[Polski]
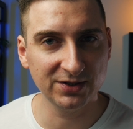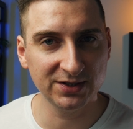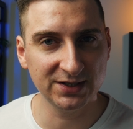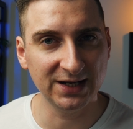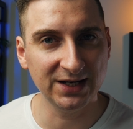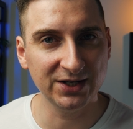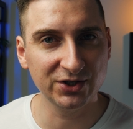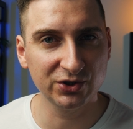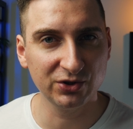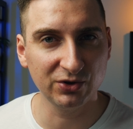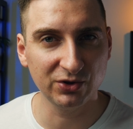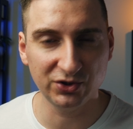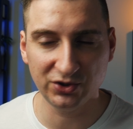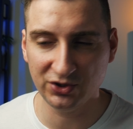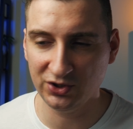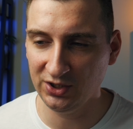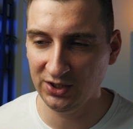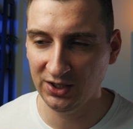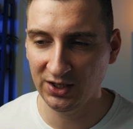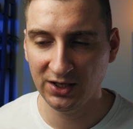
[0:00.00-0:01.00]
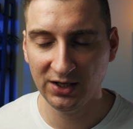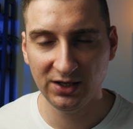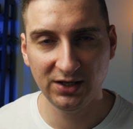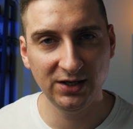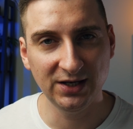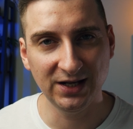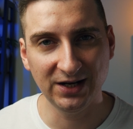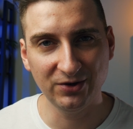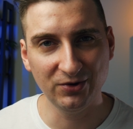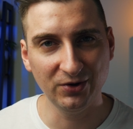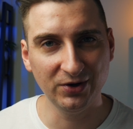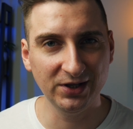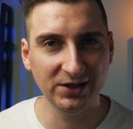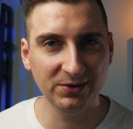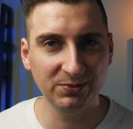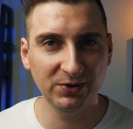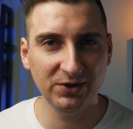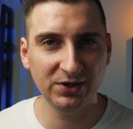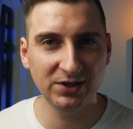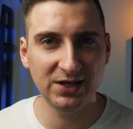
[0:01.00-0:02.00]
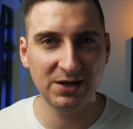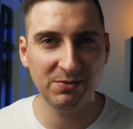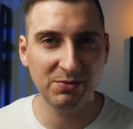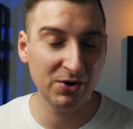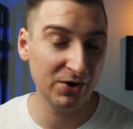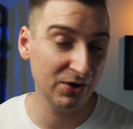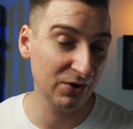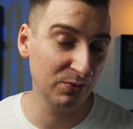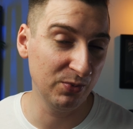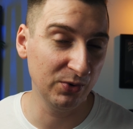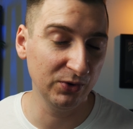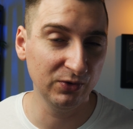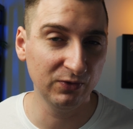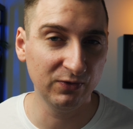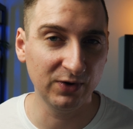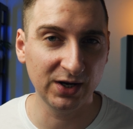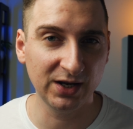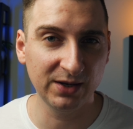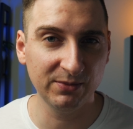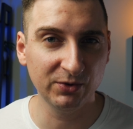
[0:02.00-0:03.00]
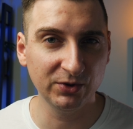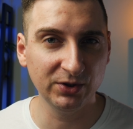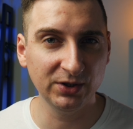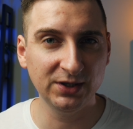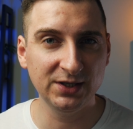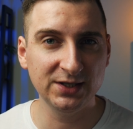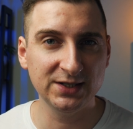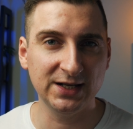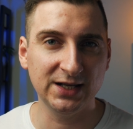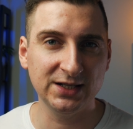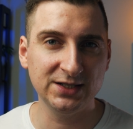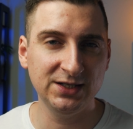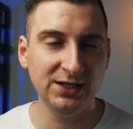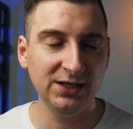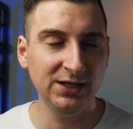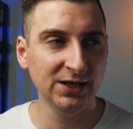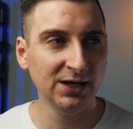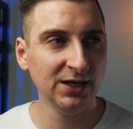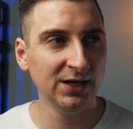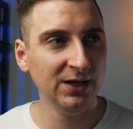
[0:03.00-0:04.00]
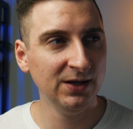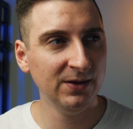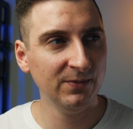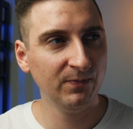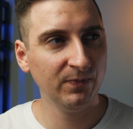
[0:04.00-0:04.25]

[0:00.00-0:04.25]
zależności i algorytmy nie biorą pod uwagę monetyzacji,